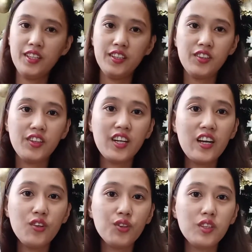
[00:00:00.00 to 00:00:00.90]
Yan.
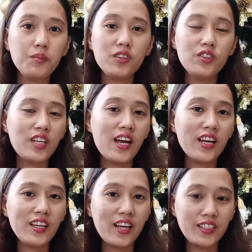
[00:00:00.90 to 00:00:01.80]
Regalo ko naman to sa
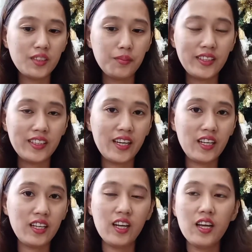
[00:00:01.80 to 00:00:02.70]
aking husband
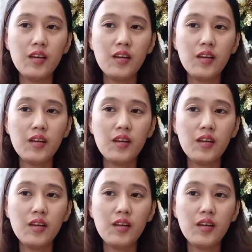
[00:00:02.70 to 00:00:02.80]
dahil